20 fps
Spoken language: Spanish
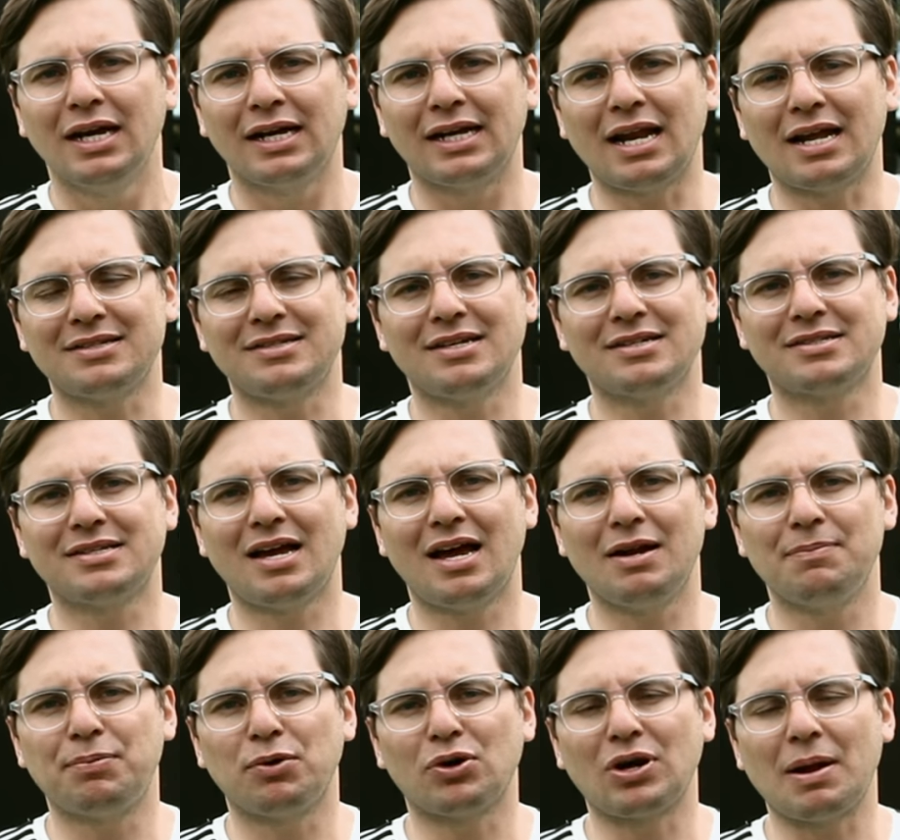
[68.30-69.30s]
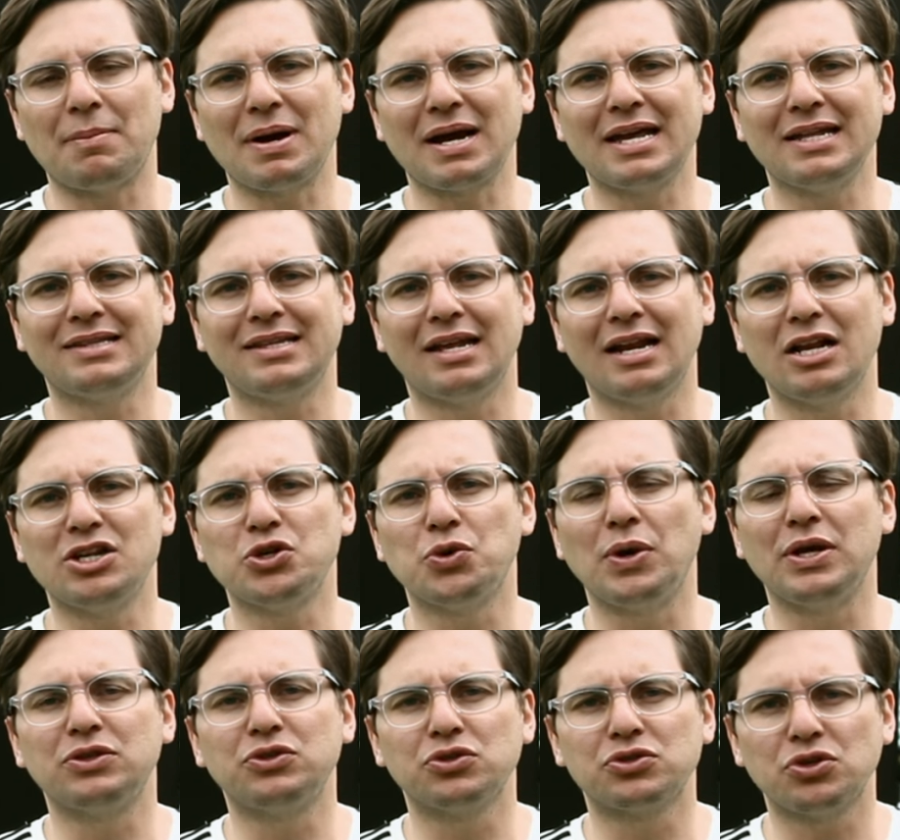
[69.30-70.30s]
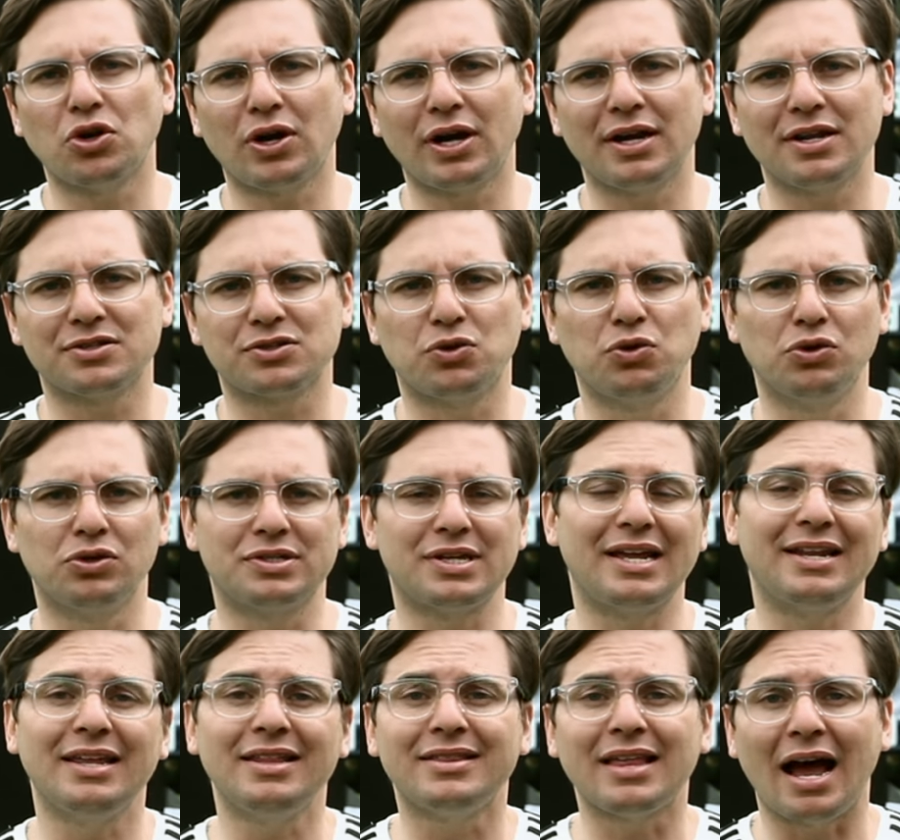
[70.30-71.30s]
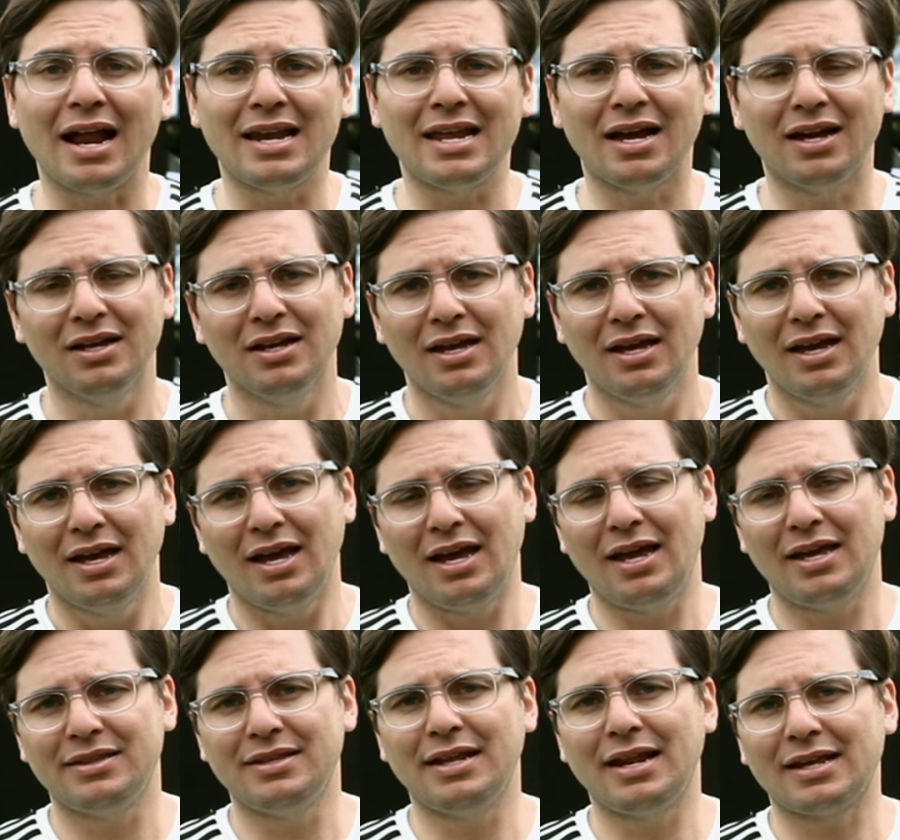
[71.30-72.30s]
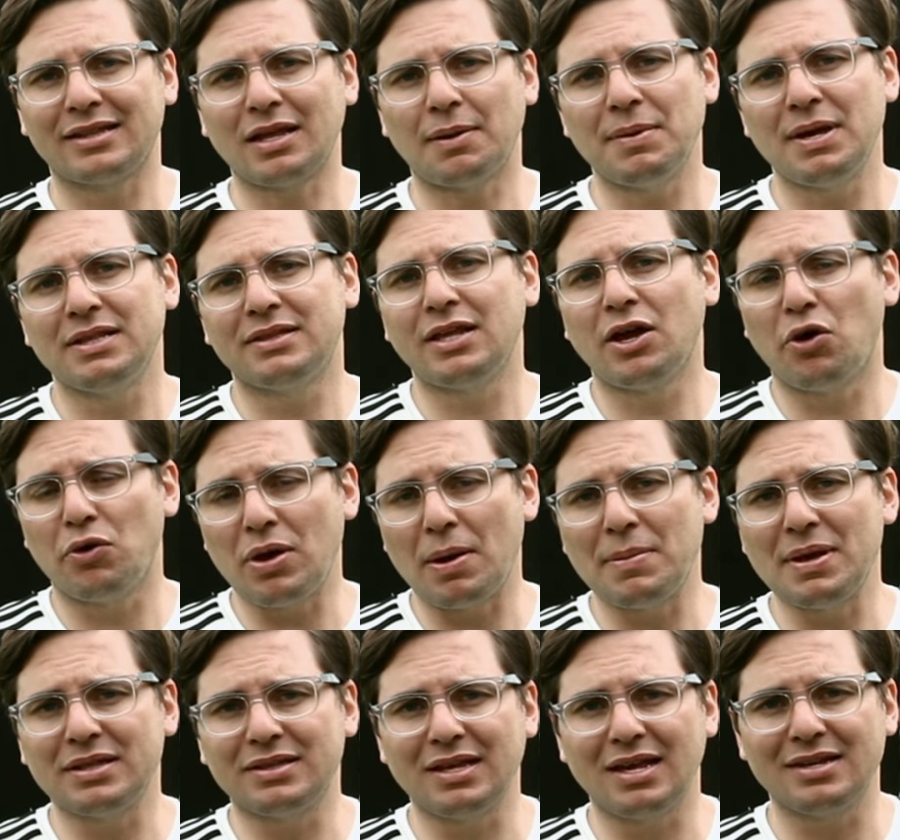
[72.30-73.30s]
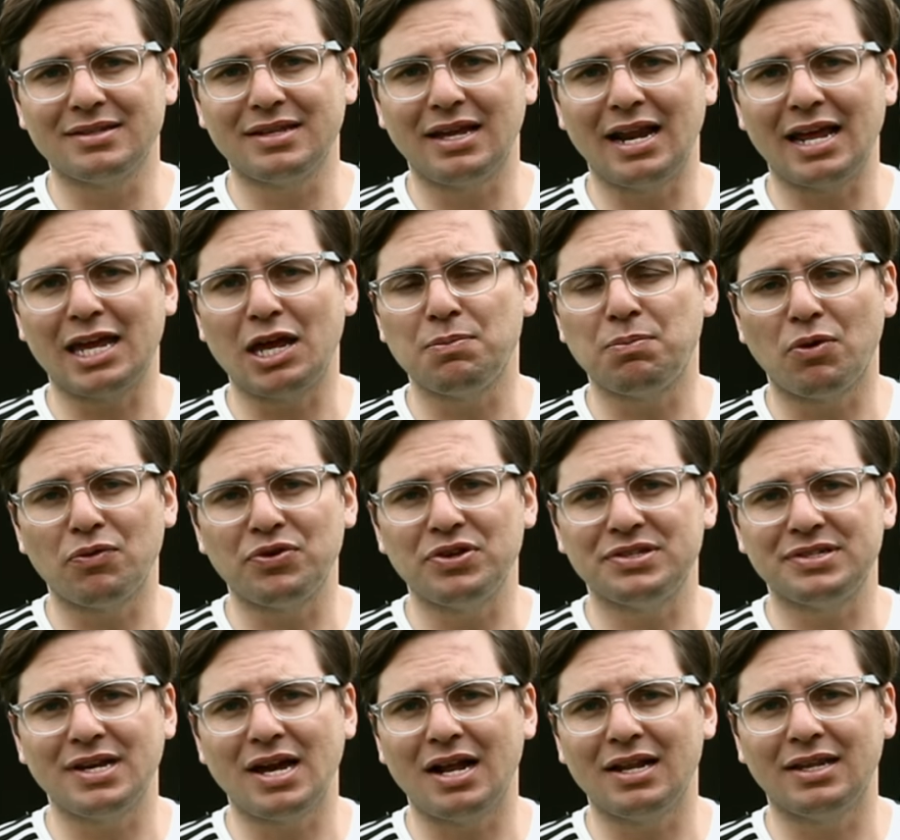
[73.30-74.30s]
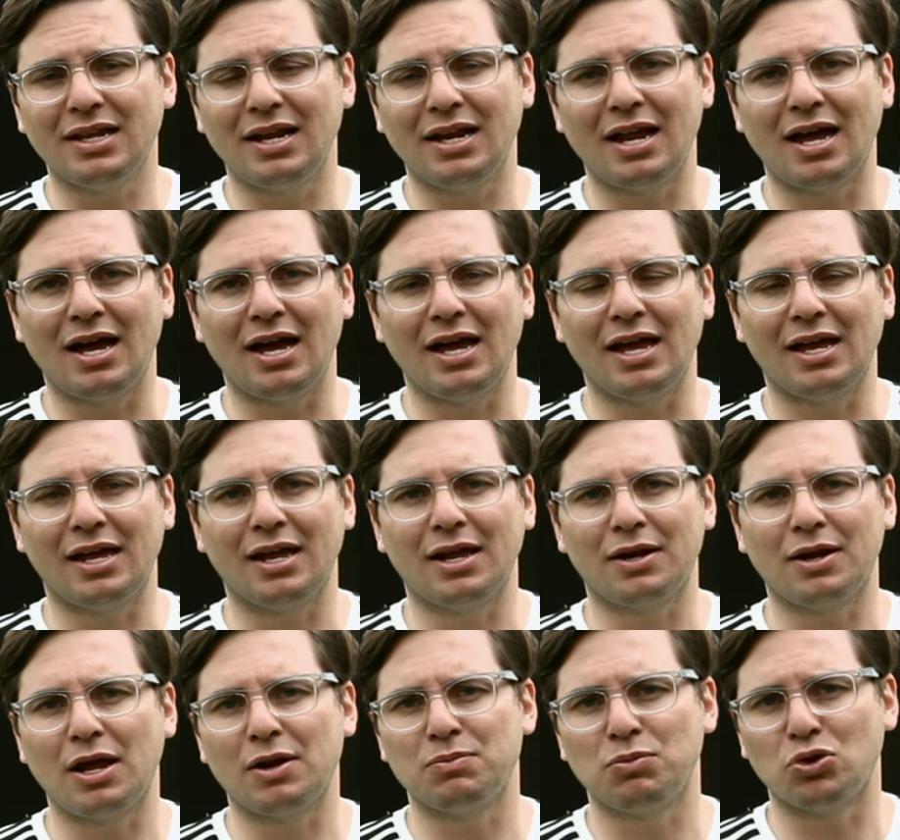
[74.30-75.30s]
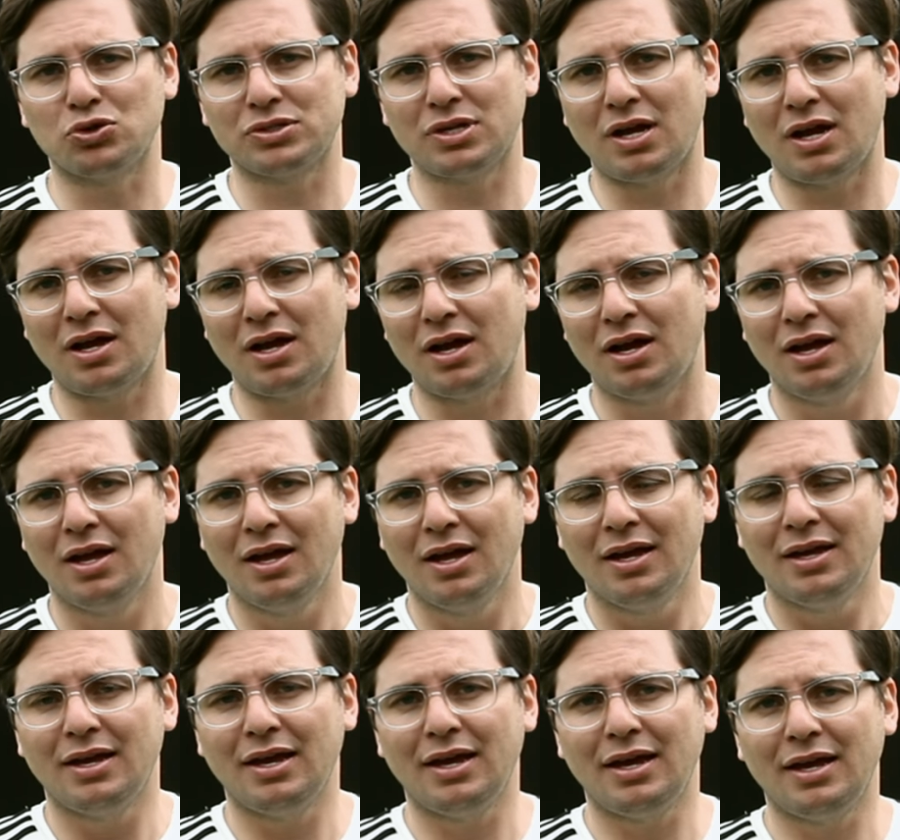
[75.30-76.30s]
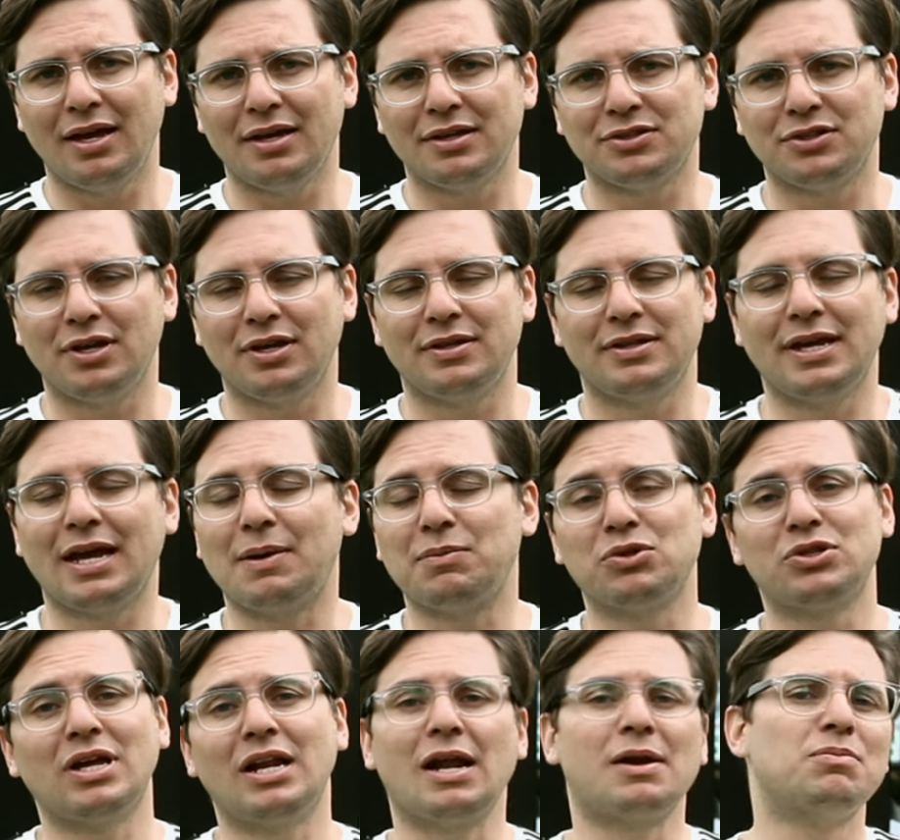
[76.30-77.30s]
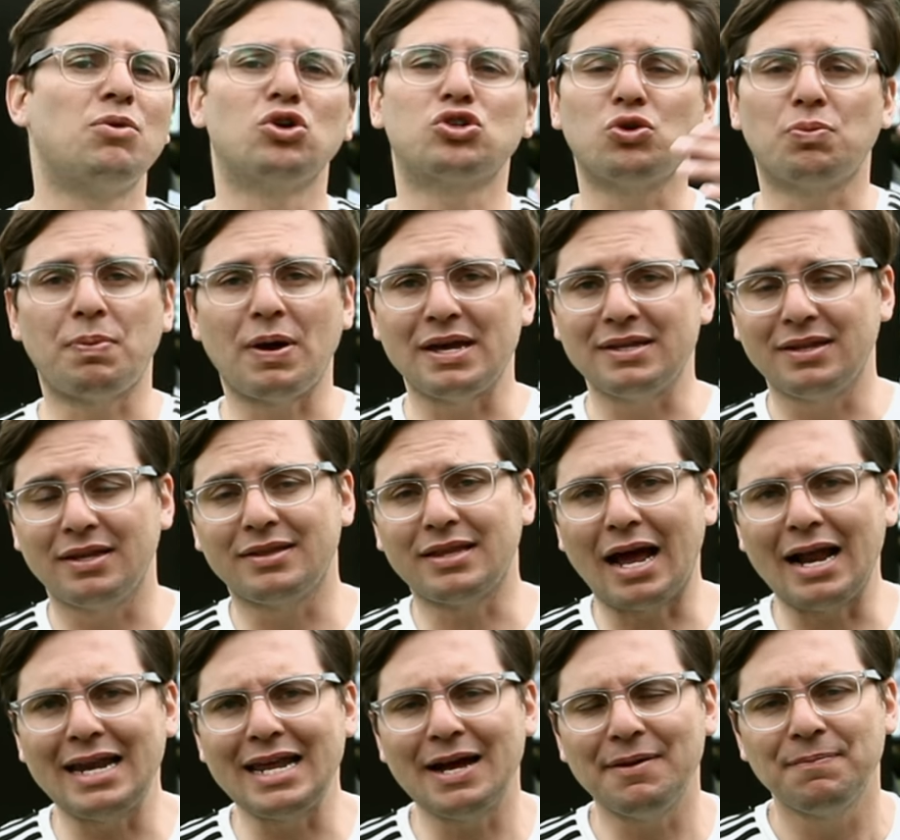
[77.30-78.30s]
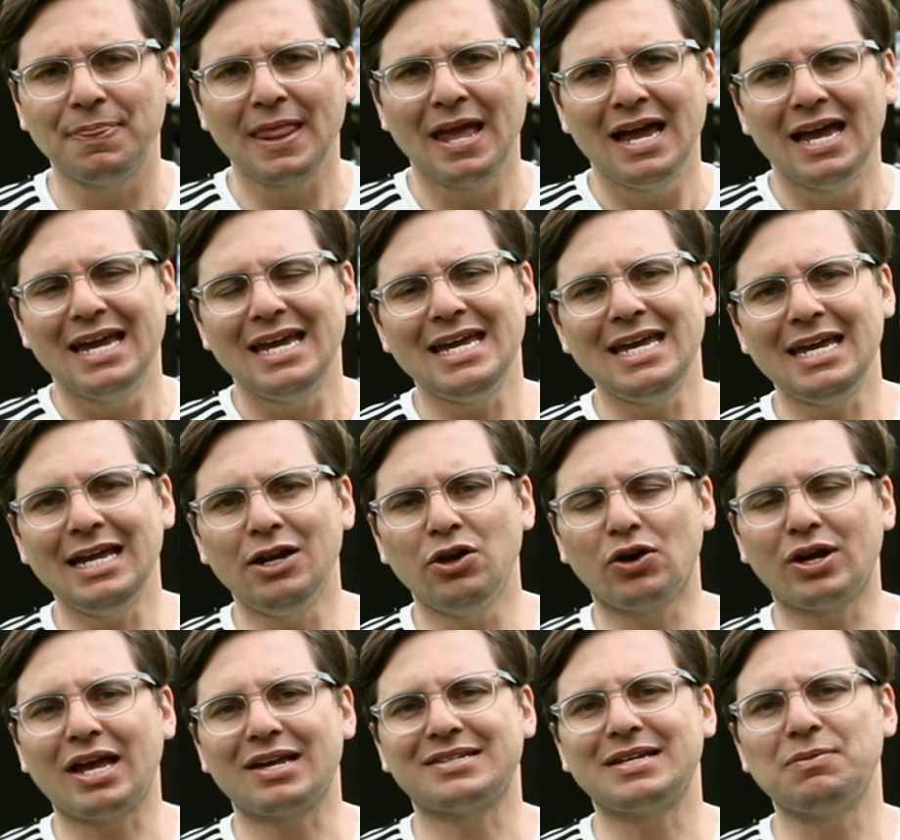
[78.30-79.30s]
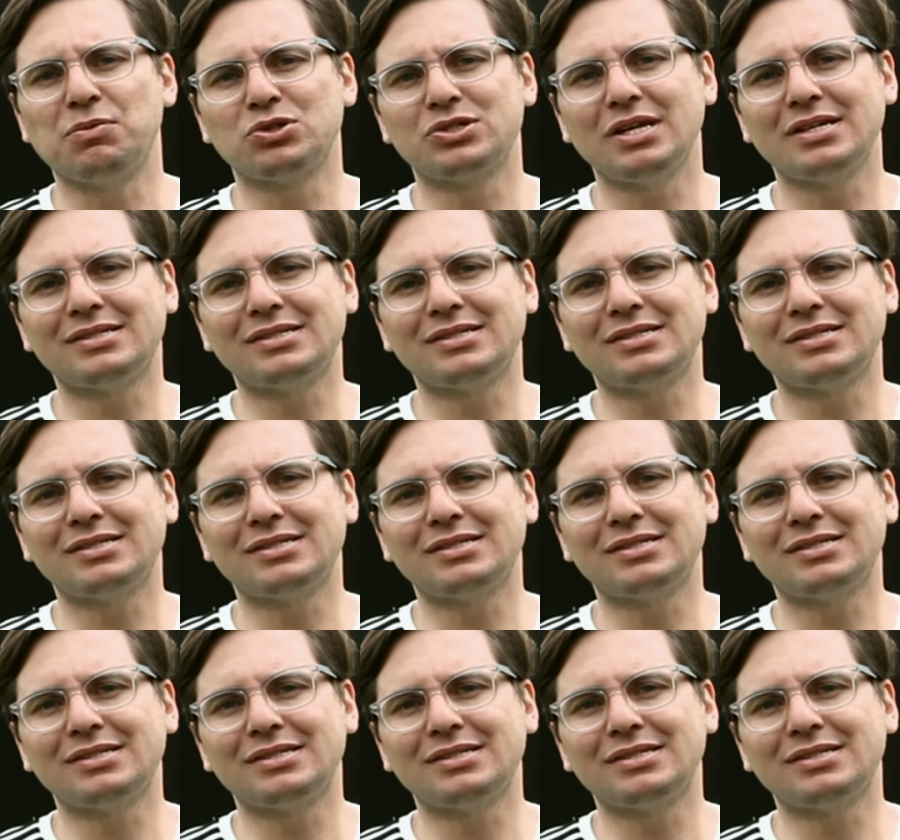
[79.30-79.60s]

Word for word: gracias al programa que tiene el Juventus Soccer Schools en Italia, eh, directamente obviamente desde el equipo oficial de la eh, hermosa eh, eh, digamos, del hermoso país de Italia. Y lo que hacemos